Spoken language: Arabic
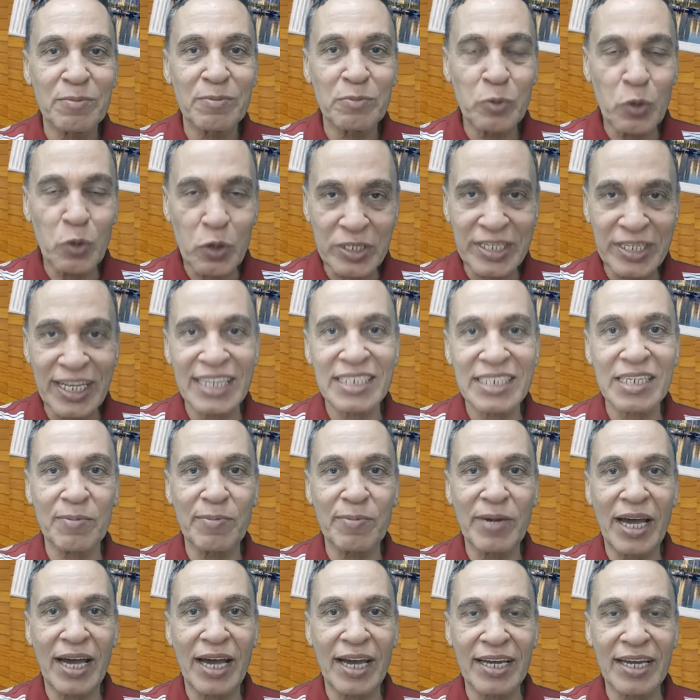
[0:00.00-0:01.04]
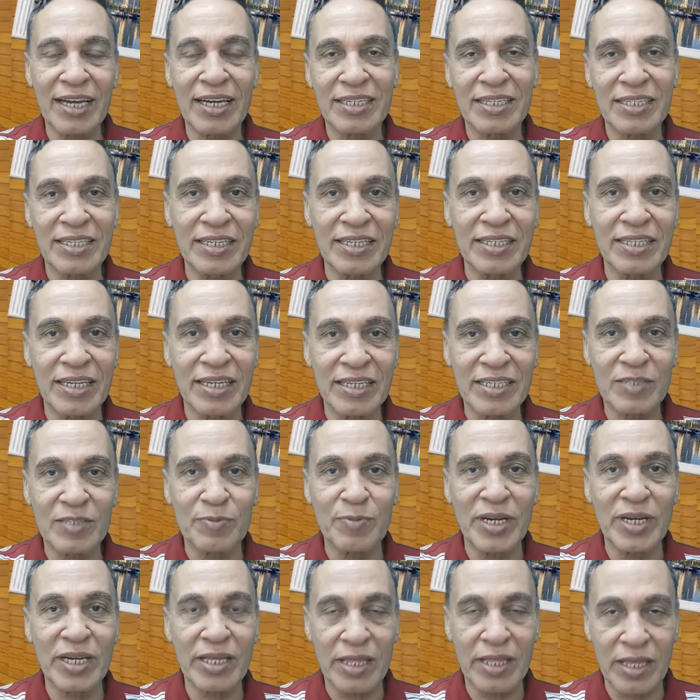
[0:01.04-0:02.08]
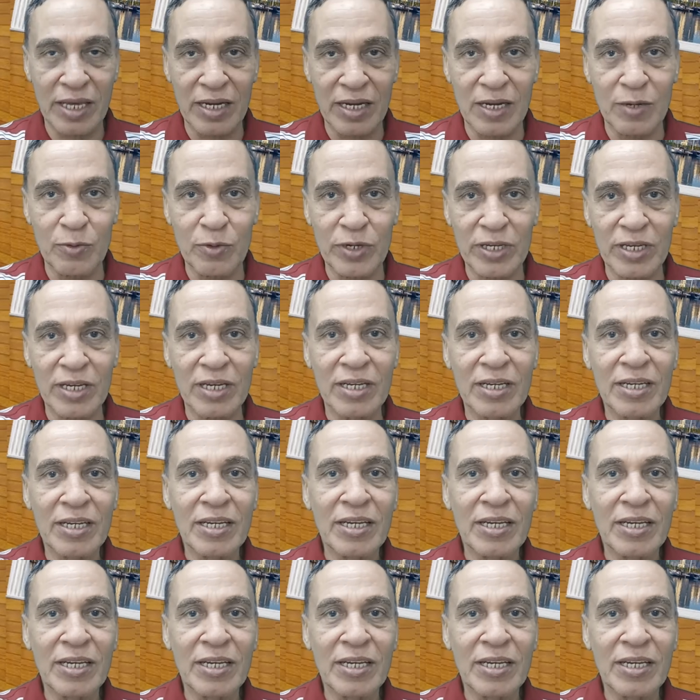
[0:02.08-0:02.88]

مكتسبه حاجه جديده اسمها ثانويه